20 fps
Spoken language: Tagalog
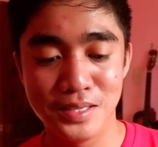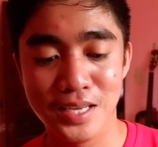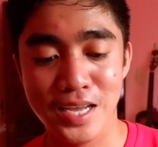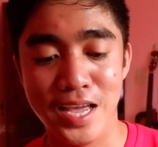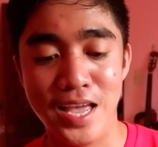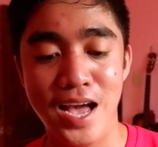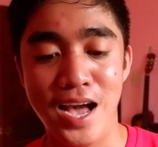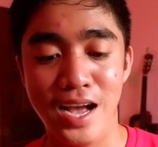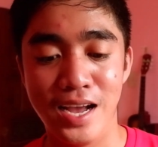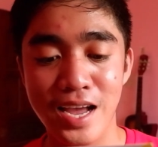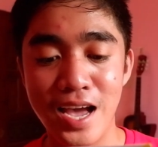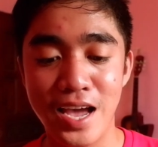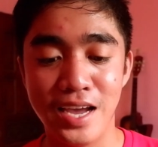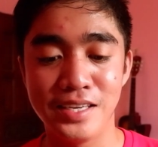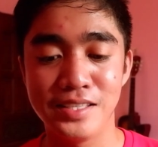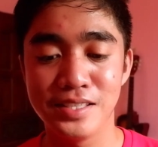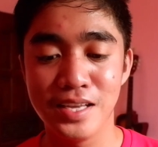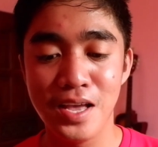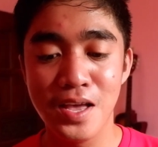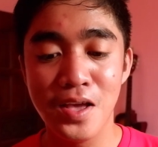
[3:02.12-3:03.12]
Kaya
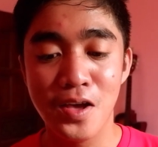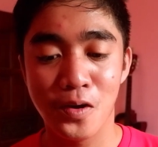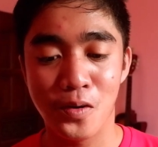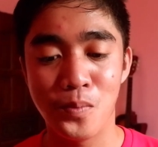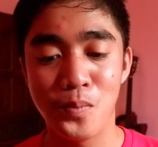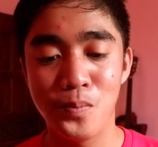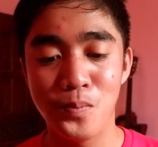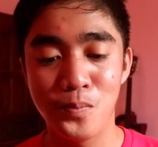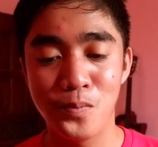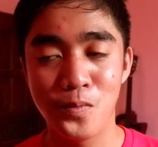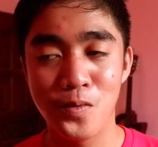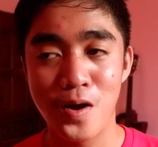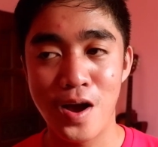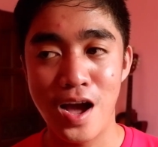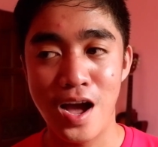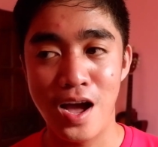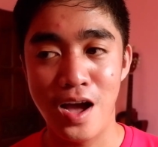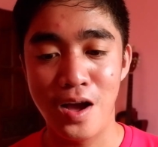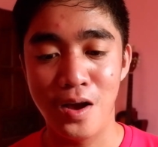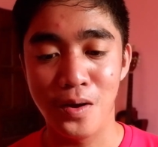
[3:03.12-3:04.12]
guys, kung
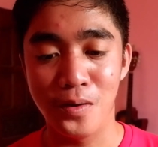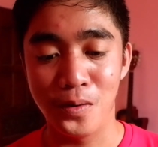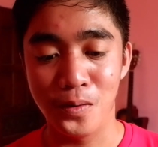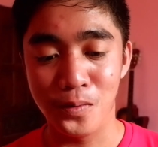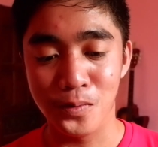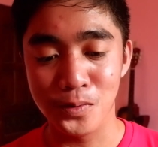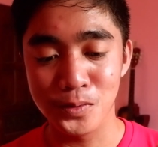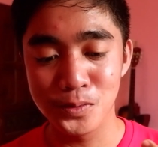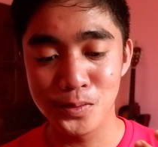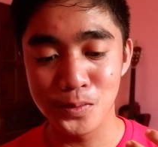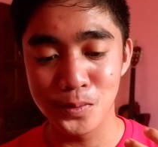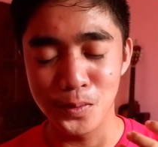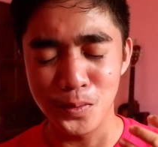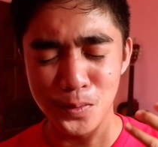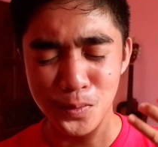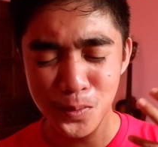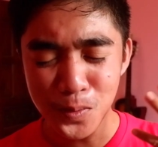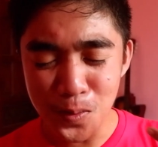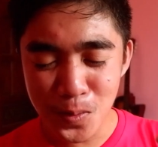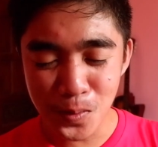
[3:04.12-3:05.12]
uh, gusto
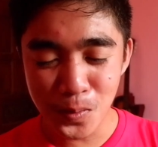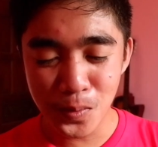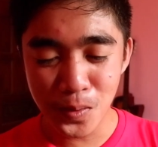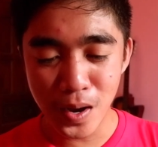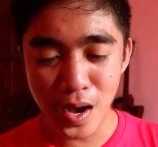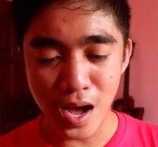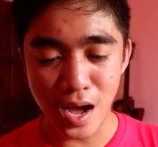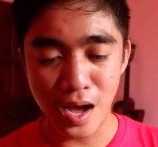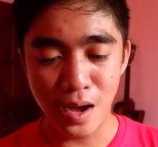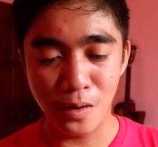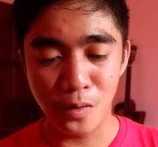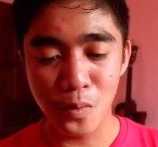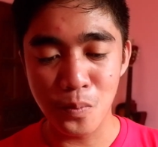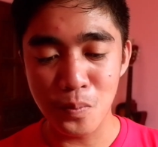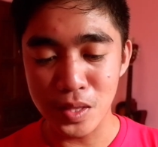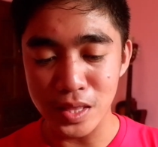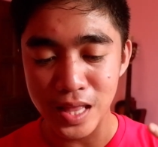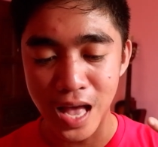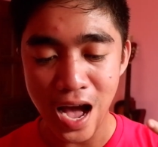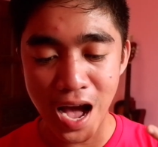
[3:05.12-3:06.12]
nyong uh,
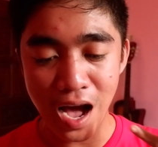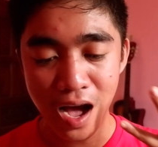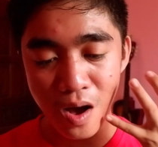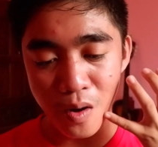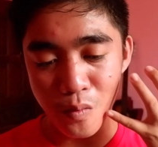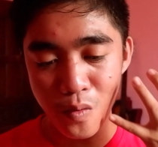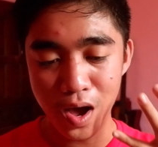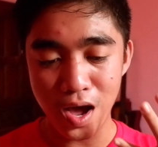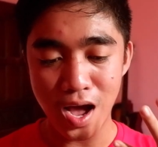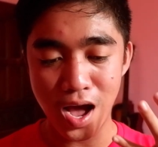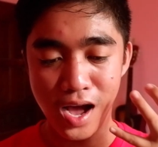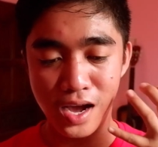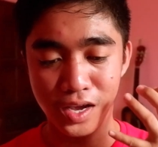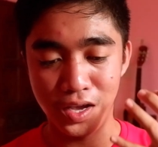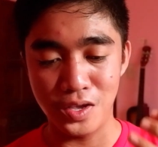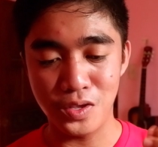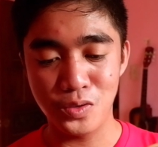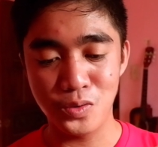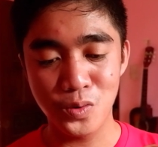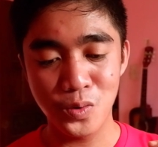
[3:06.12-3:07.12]
guminhawa
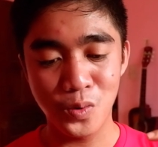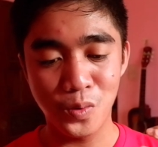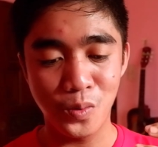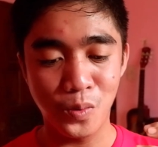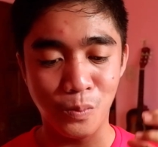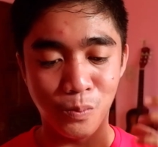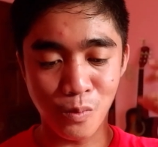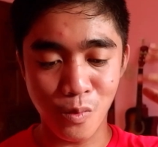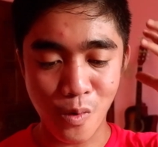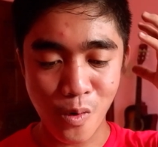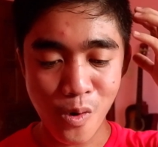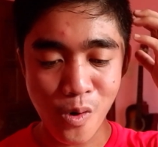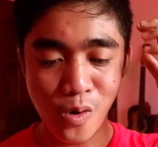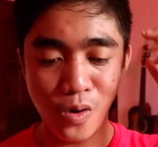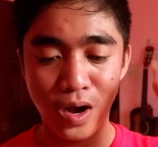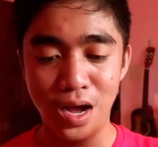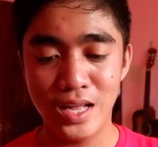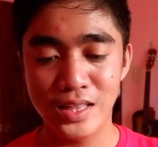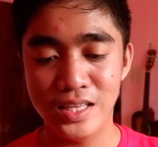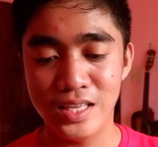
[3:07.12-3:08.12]
ang inyong
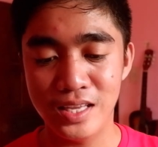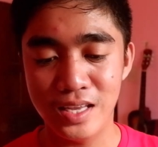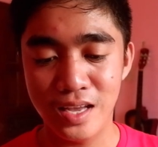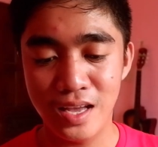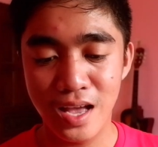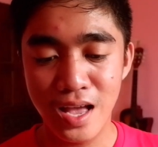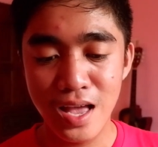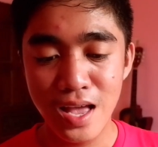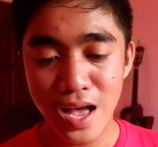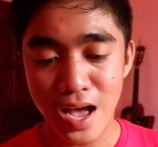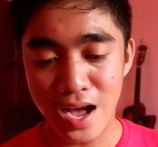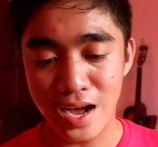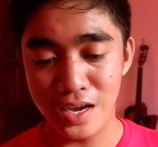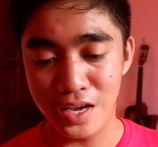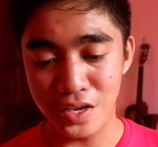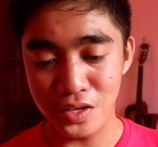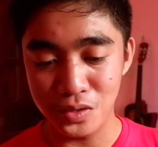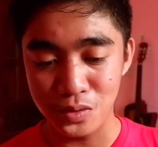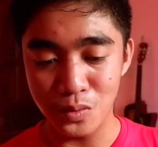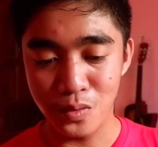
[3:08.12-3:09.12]
buhok at
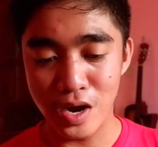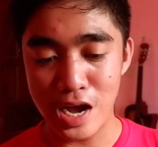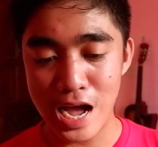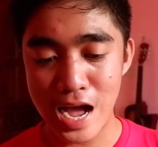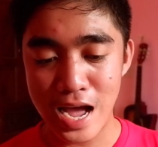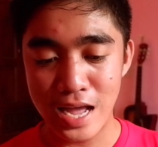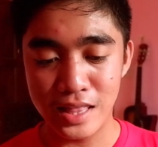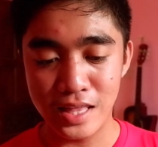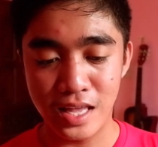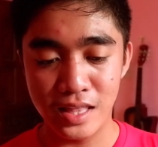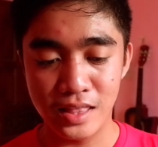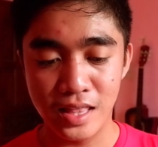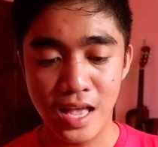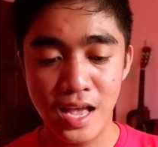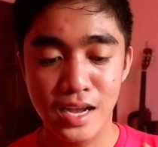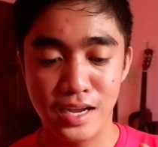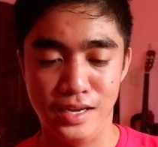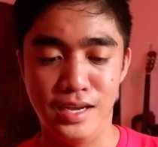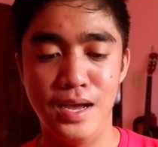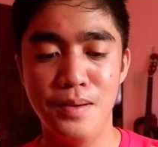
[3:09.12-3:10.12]
ang inyong anet,
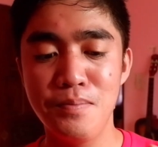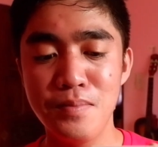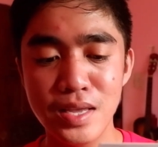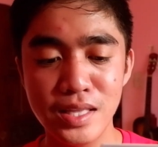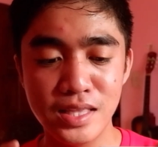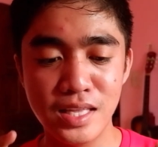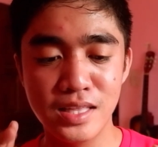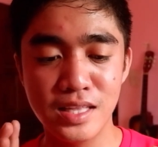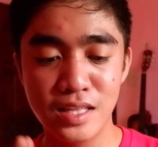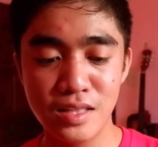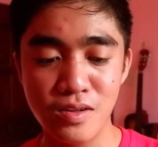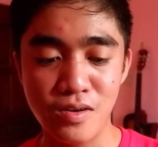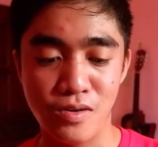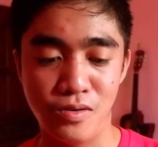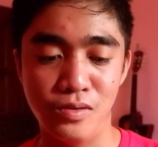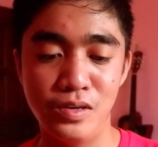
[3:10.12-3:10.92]
gamitin na to.